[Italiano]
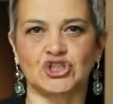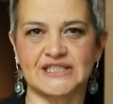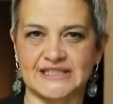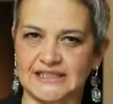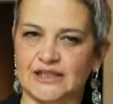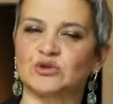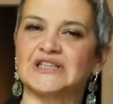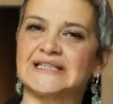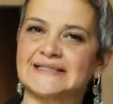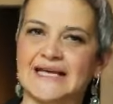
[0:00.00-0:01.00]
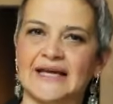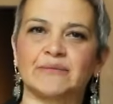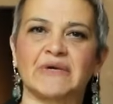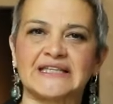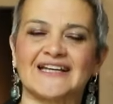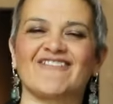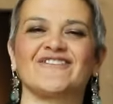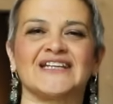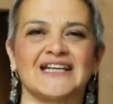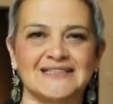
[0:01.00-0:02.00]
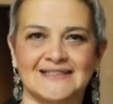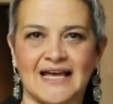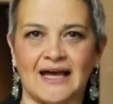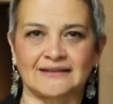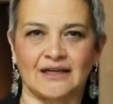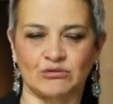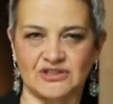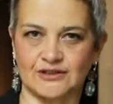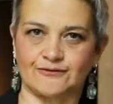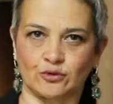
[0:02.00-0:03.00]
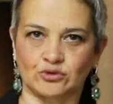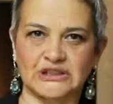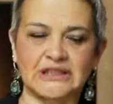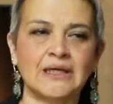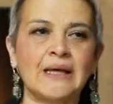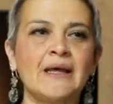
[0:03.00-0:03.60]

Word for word: gestire e utilizzare in maniera finalizzata questi fondi